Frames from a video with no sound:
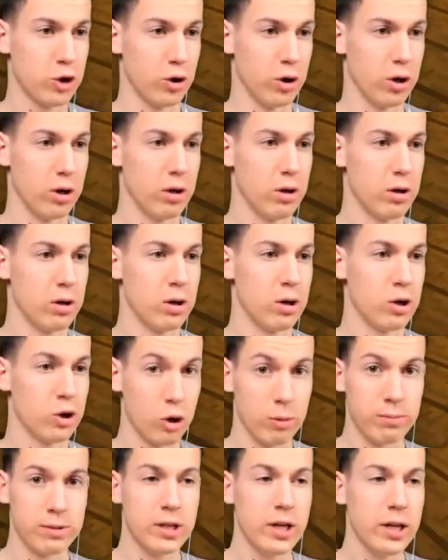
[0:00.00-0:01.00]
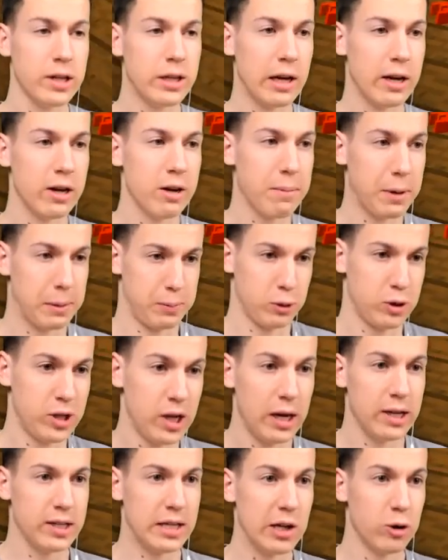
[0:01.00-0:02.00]
что? Что? Чтобы зрители не
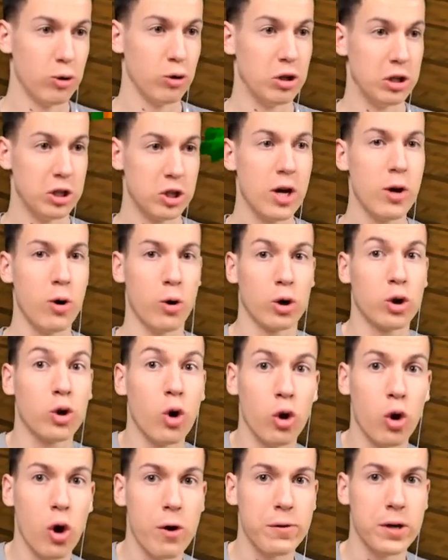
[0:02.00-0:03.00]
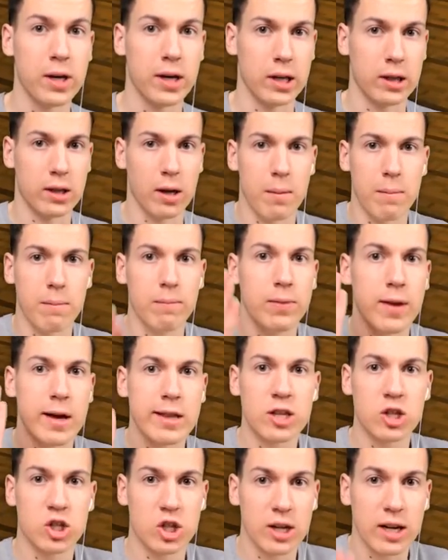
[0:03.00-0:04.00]
пропустили следующую серию, кто новенький-то,
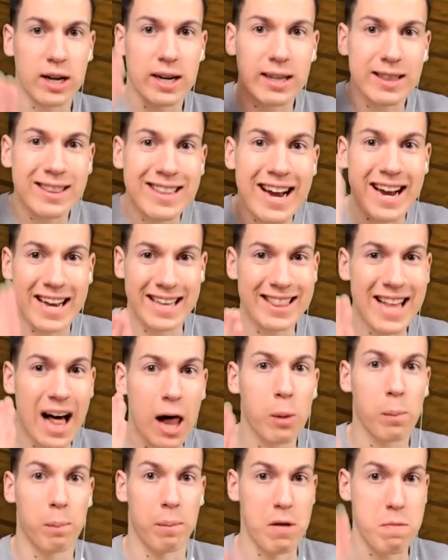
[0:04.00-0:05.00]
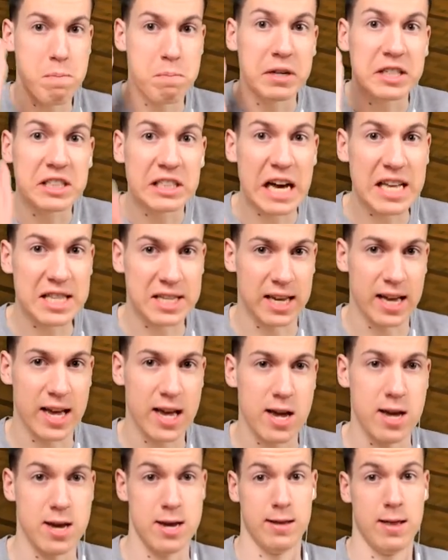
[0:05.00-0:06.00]
надо же на канал подписаться.
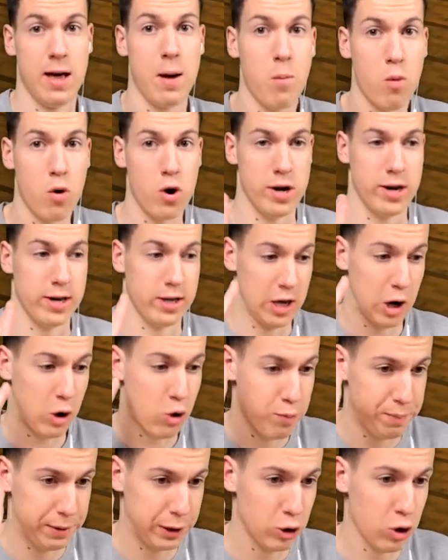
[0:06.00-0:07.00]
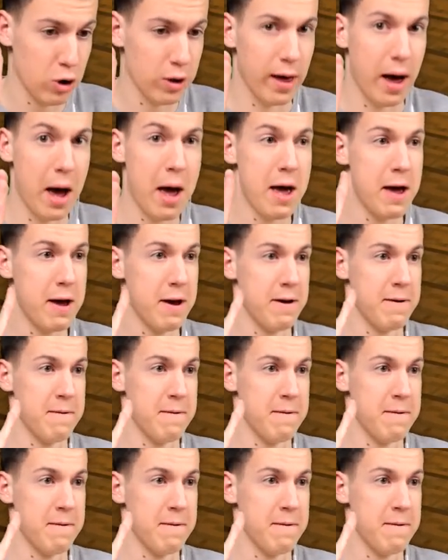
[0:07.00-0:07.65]
И на мой, Колоколь... и на Купидона. И